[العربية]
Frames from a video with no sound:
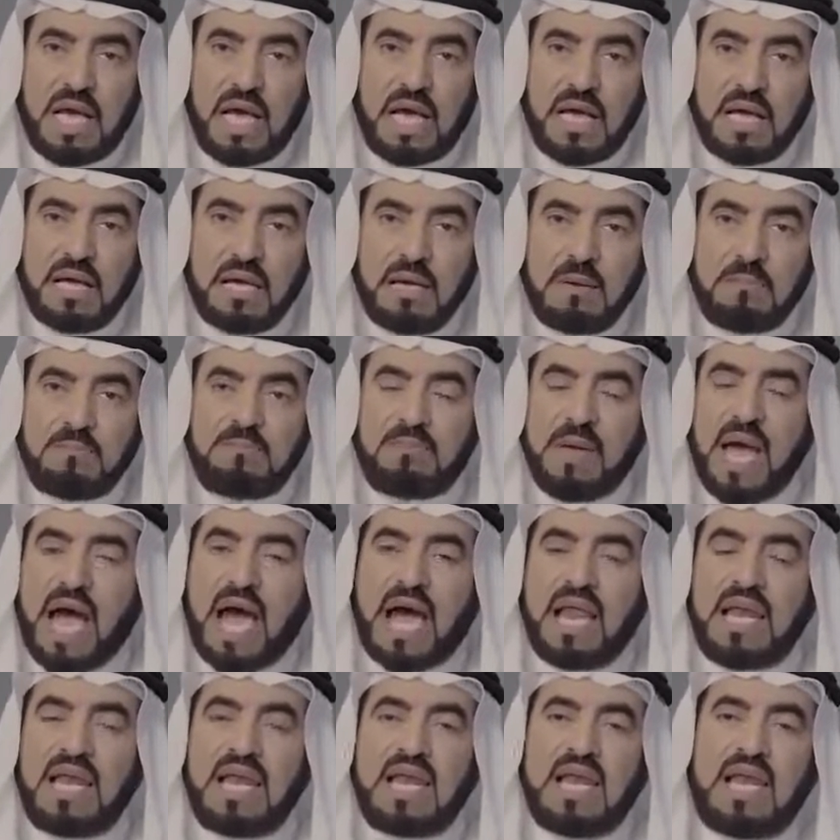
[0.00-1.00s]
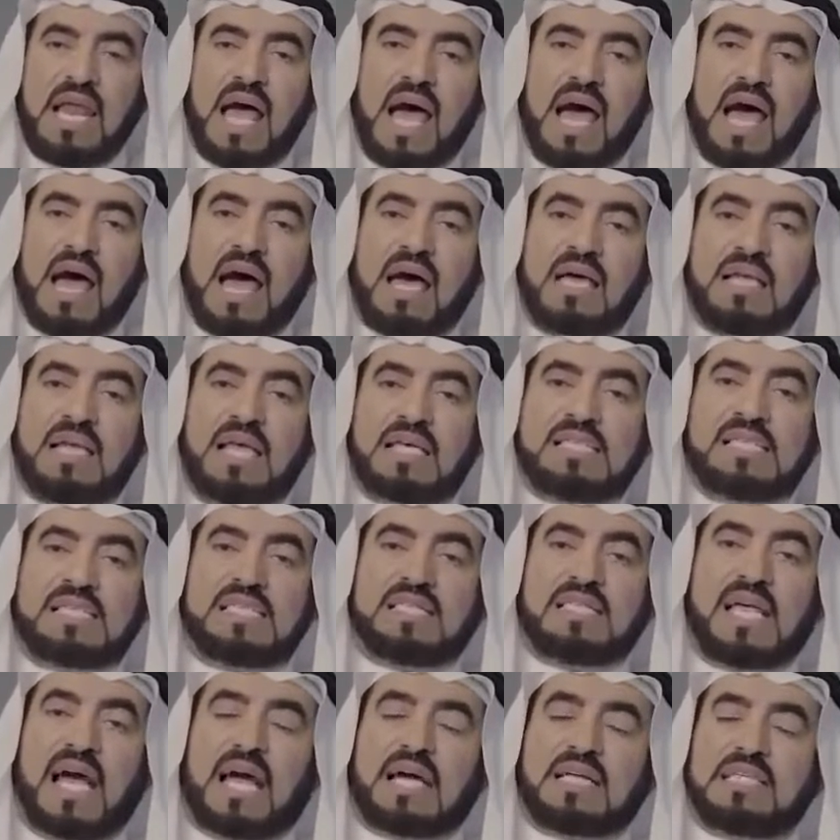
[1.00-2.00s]
هي بأن لا
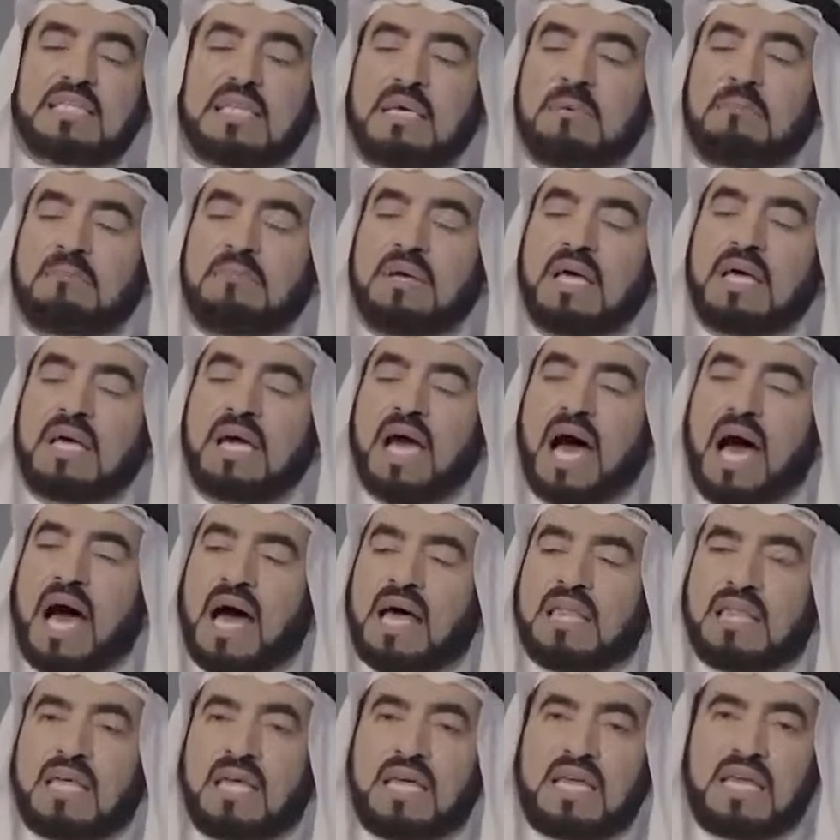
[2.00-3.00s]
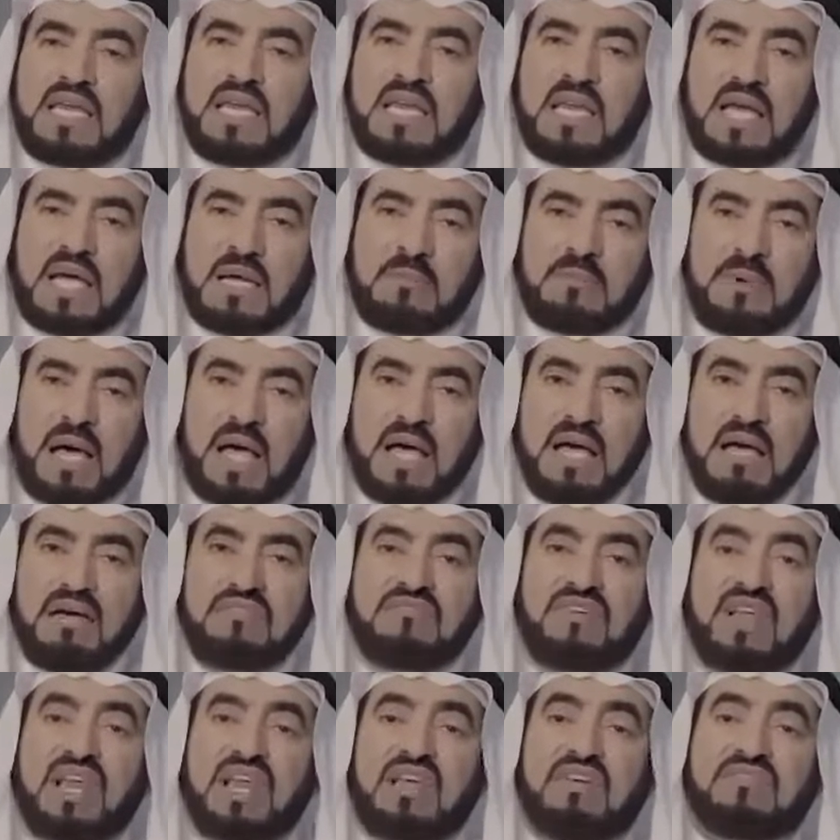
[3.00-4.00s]
نستخدم هذه
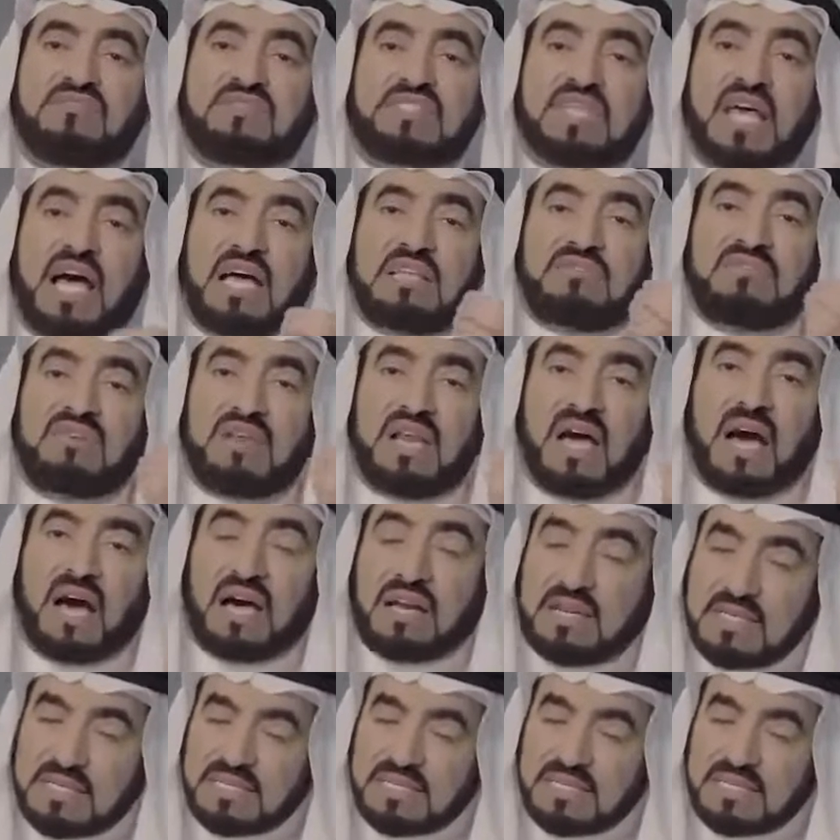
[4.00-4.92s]
النعمة في الإفساد في